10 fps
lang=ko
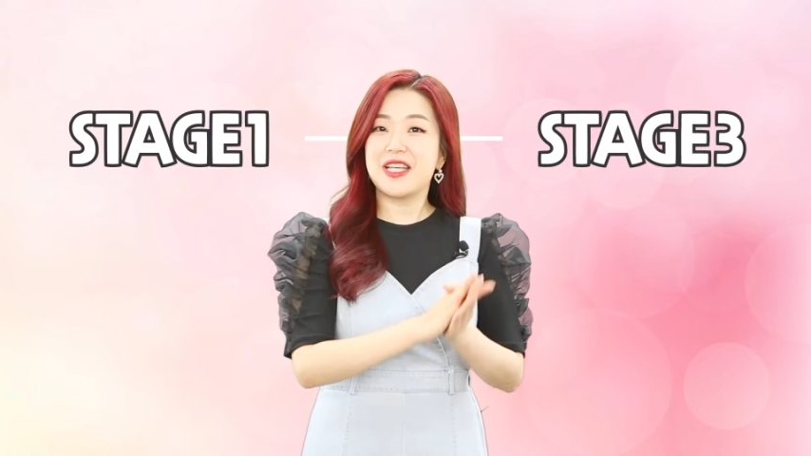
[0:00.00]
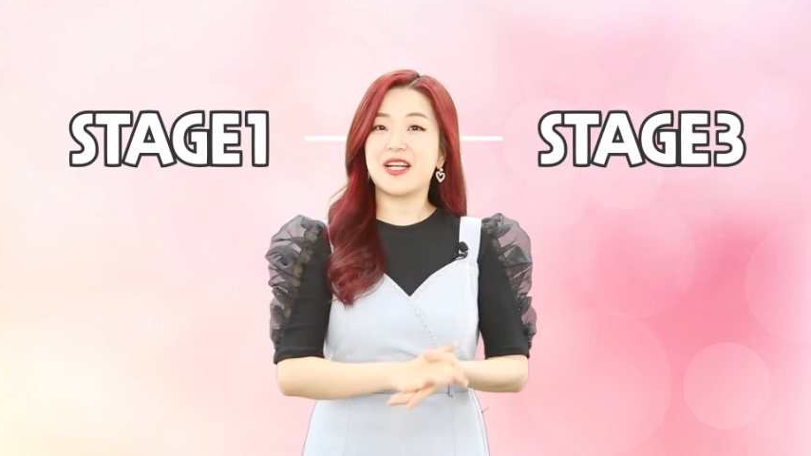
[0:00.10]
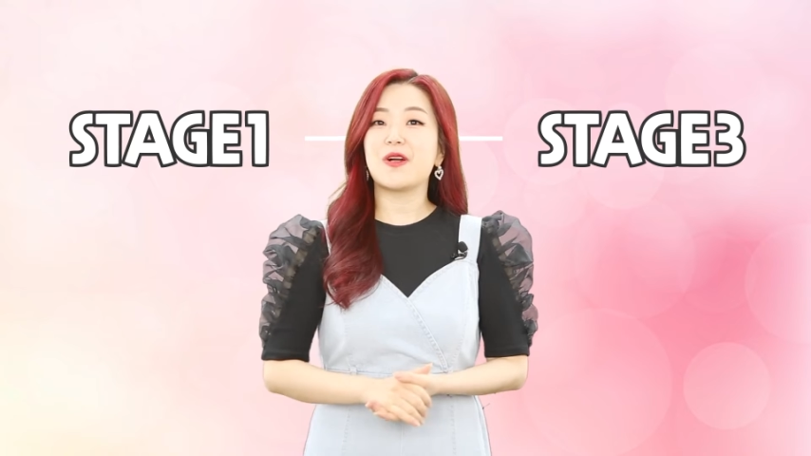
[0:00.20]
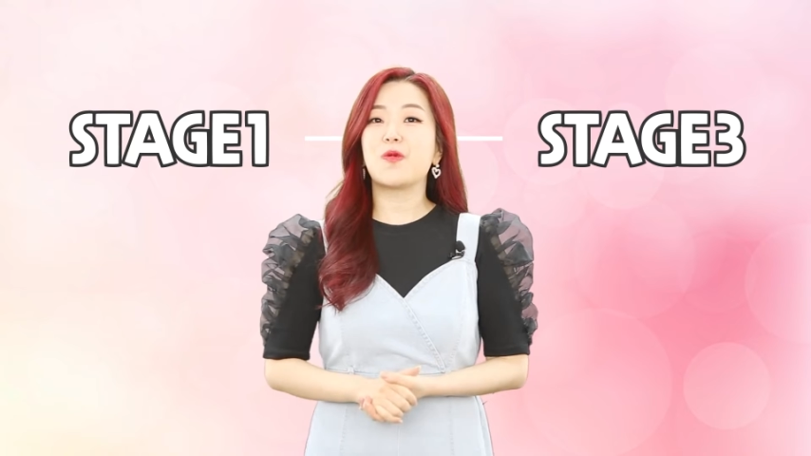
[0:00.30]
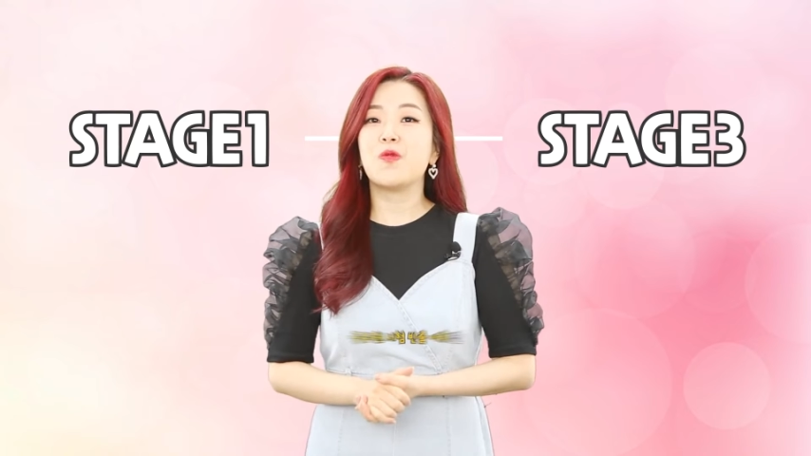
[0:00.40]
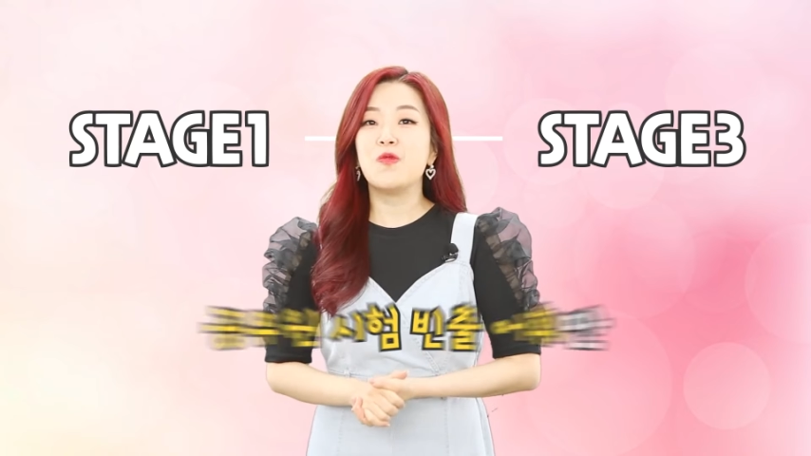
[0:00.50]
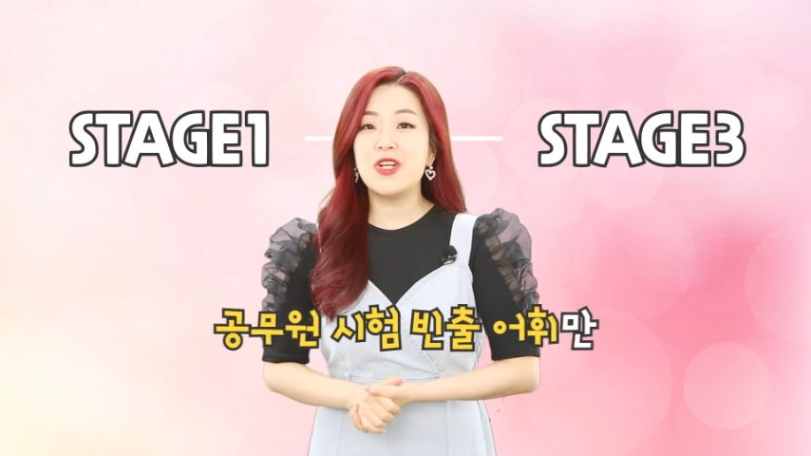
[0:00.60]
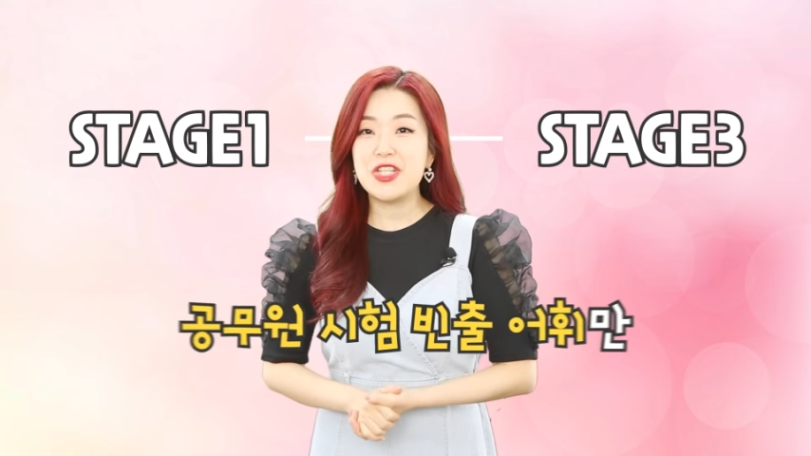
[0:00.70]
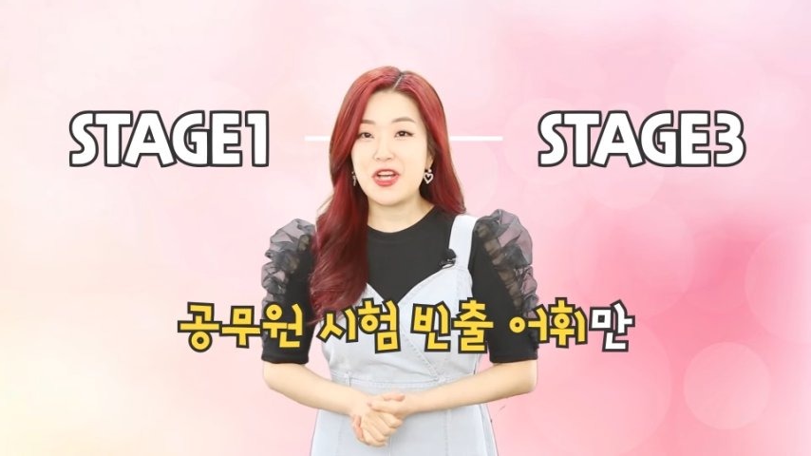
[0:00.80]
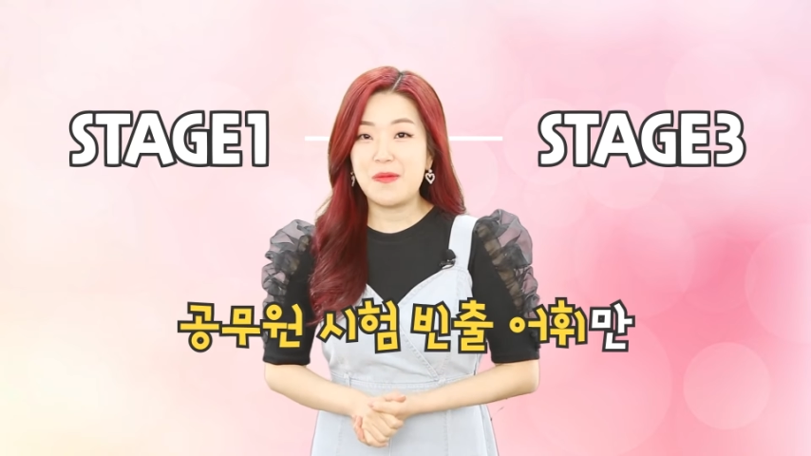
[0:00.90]
내가
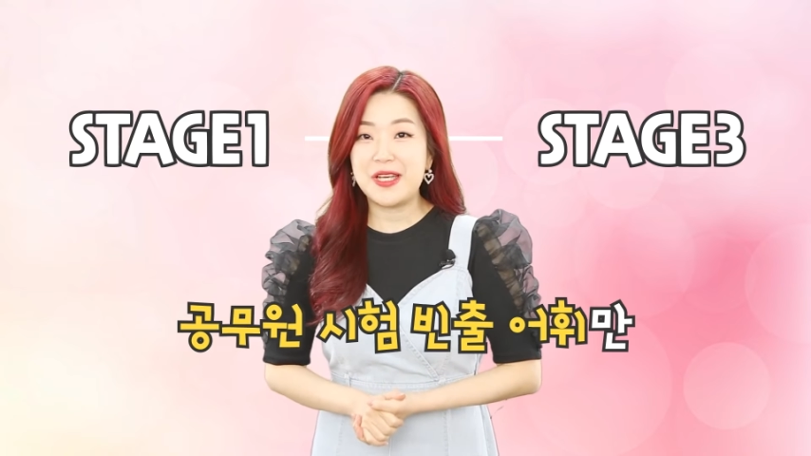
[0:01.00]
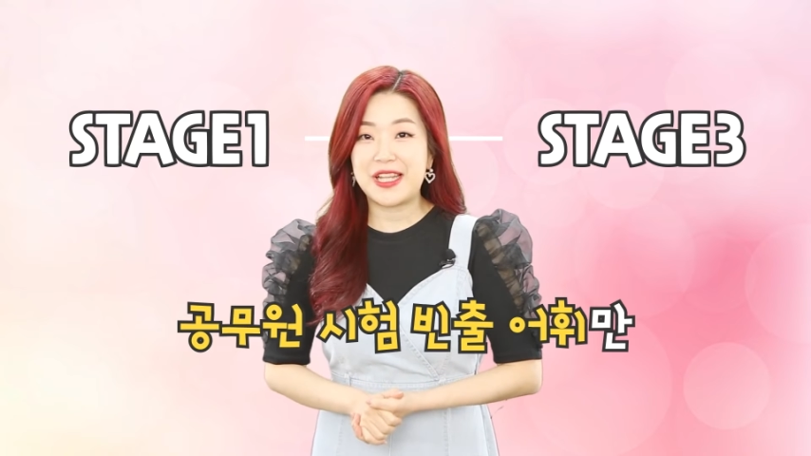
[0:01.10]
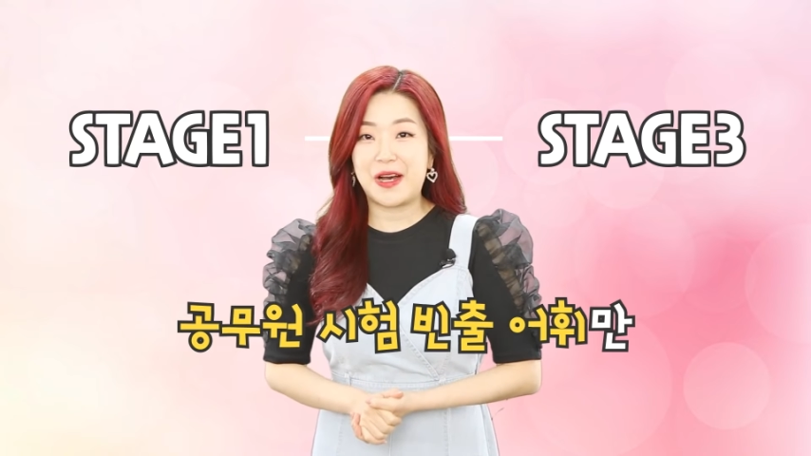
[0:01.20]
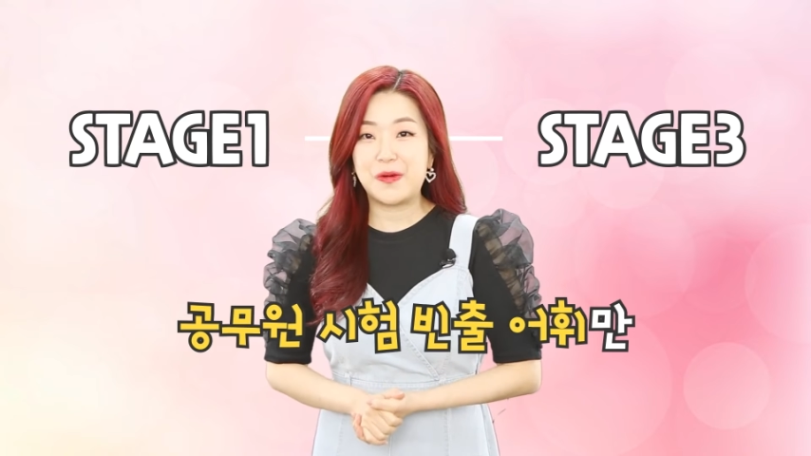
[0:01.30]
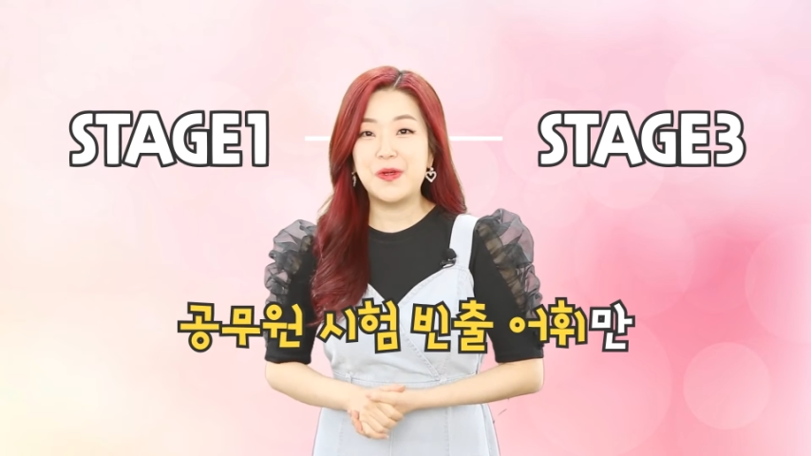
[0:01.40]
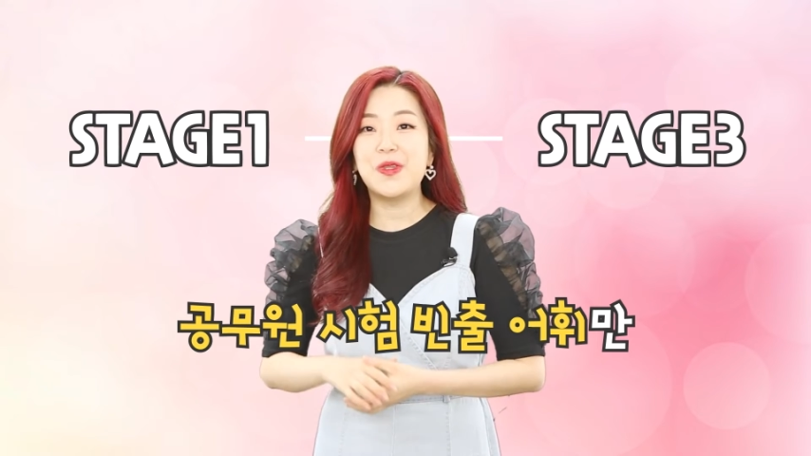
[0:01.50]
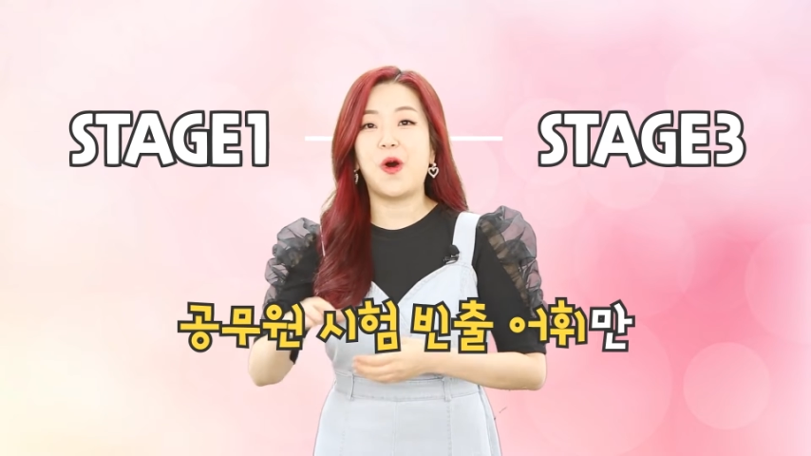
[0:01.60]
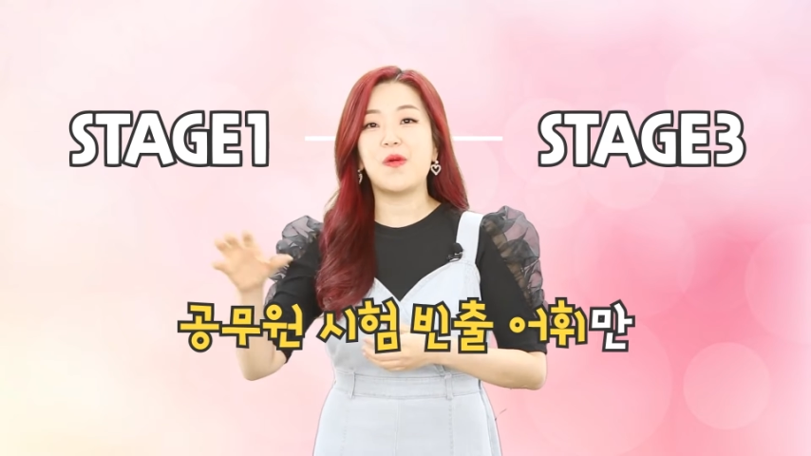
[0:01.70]
공무원 시험에 나온